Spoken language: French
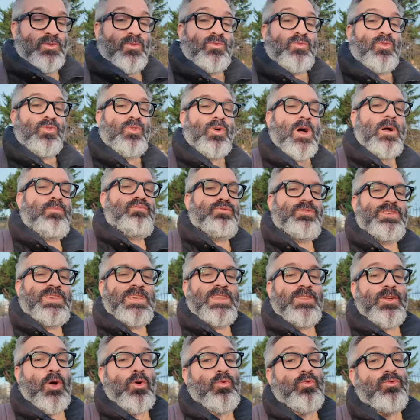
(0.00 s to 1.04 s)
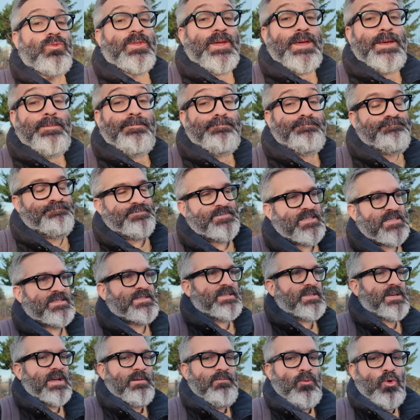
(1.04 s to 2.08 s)
Sauf qu'on aura plus de Kinder Country. Ça,
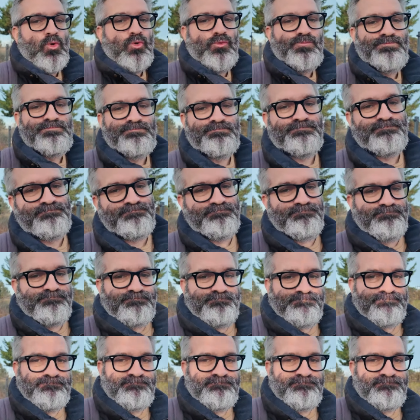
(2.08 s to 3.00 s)
c'est quand même relou. Hmm.